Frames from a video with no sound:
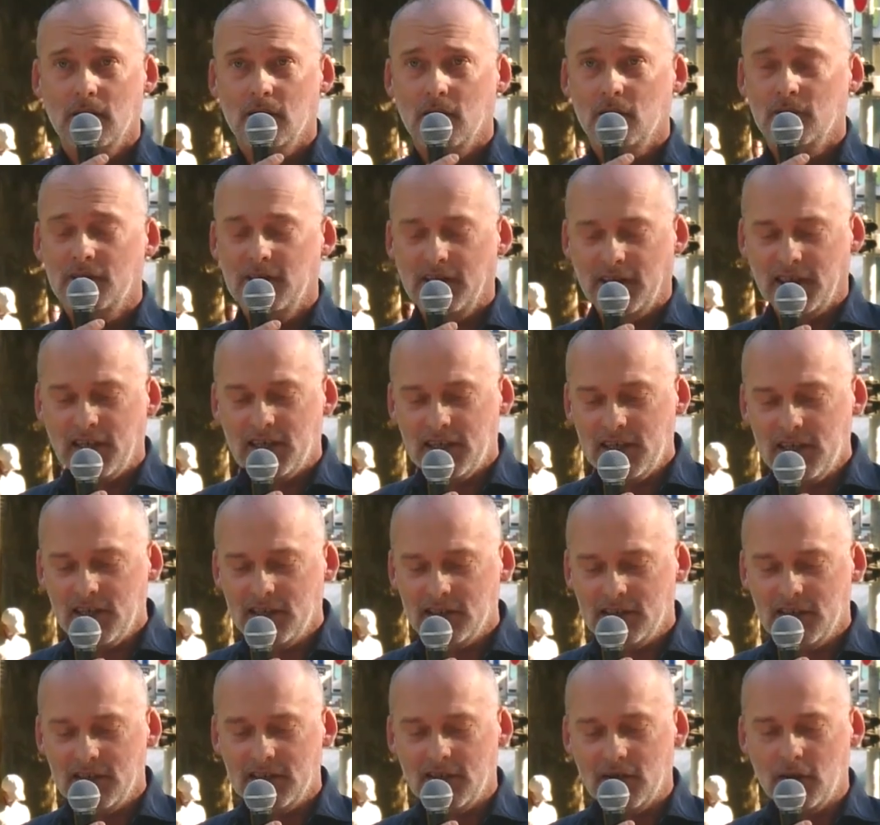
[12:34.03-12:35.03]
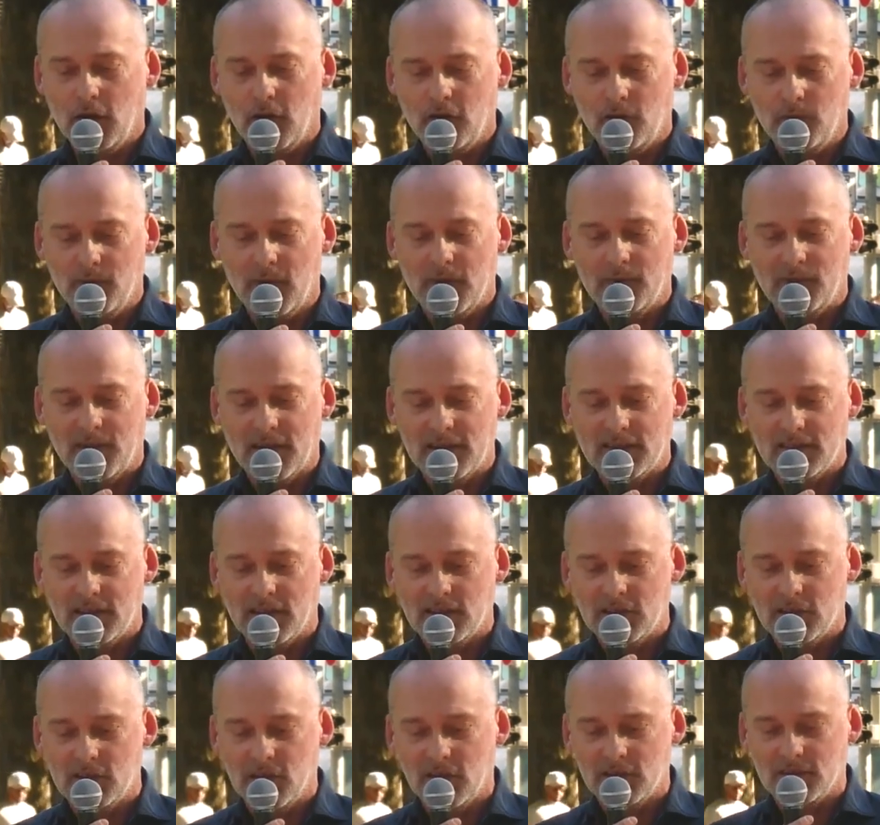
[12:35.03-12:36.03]
Und die Regierenden sind offenbar fest
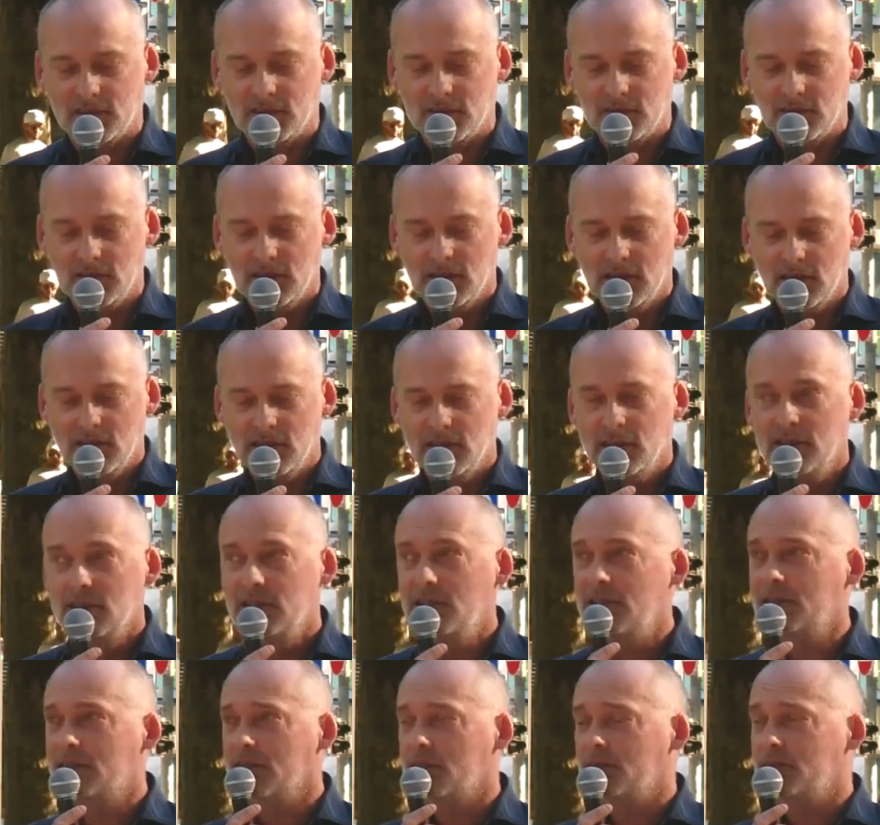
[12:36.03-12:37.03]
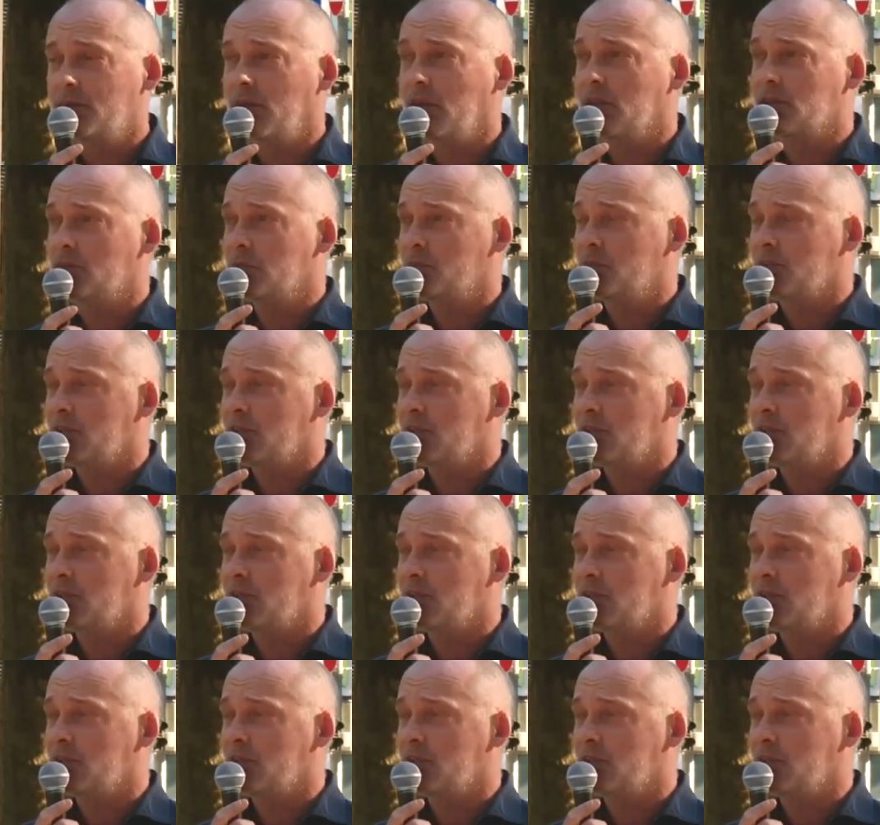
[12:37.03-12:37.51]
entschlossen, diese Gefahr zu